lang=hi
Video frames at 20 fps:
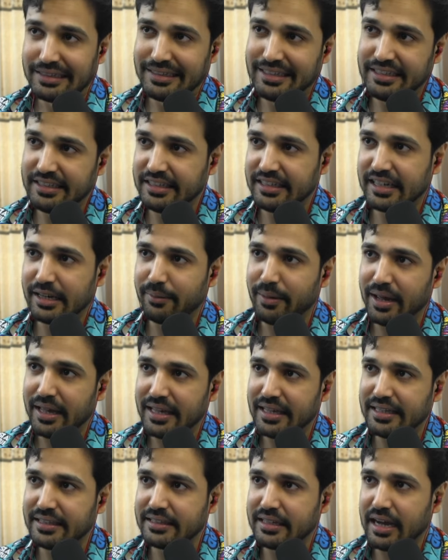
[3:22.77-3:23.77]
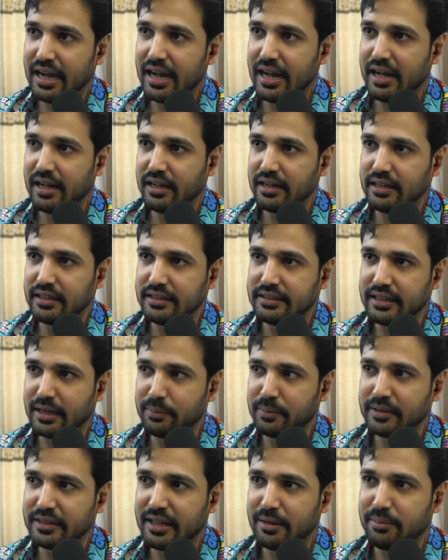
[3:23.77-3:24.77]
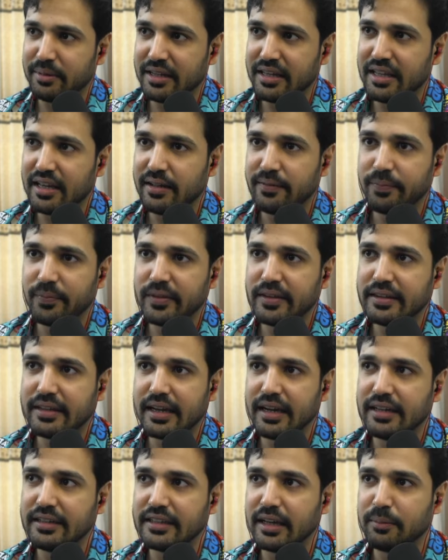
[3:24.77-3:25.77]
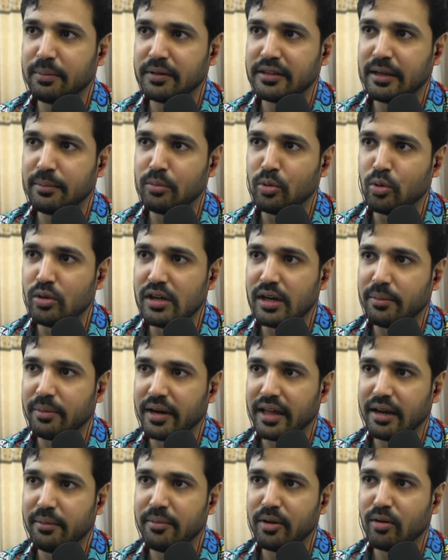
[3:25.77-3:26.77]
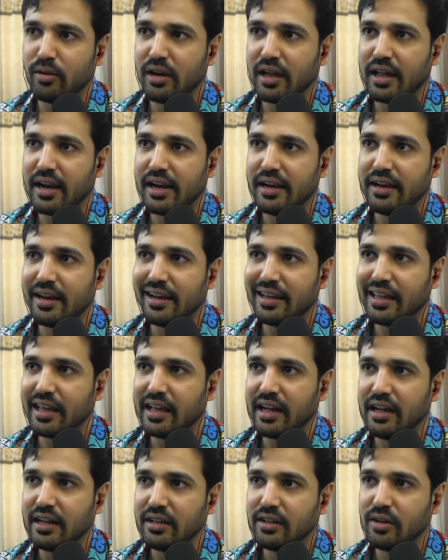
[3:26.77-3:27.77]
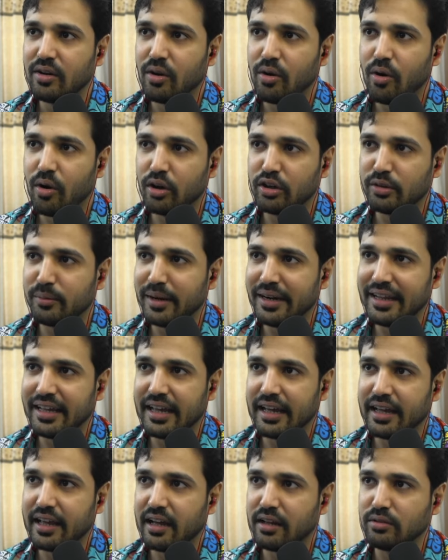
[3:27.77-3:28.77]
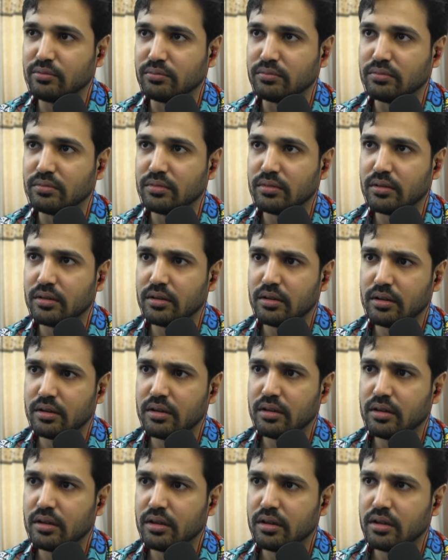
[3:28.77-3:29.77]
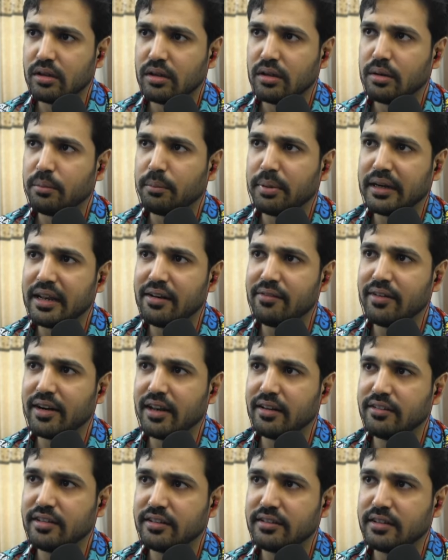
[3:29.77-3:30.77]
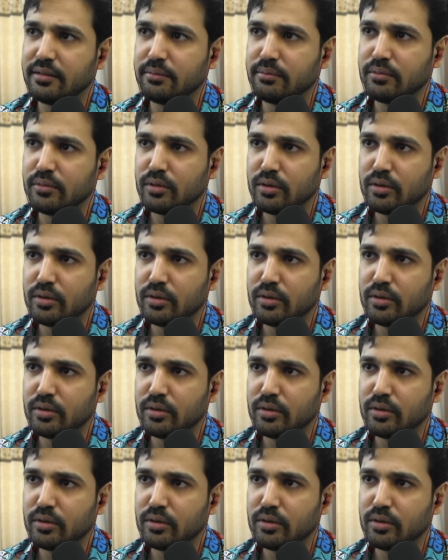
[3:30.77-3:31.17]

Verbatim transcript: ठीक है भाई इसका हिसाब किताब नहीं है इसका हिसाब किताब ढूंढना पड़ेगा मेरे को लग रहा है नलके का ऑटोमेटिक है क्या तुम बटन वटन सिस्टम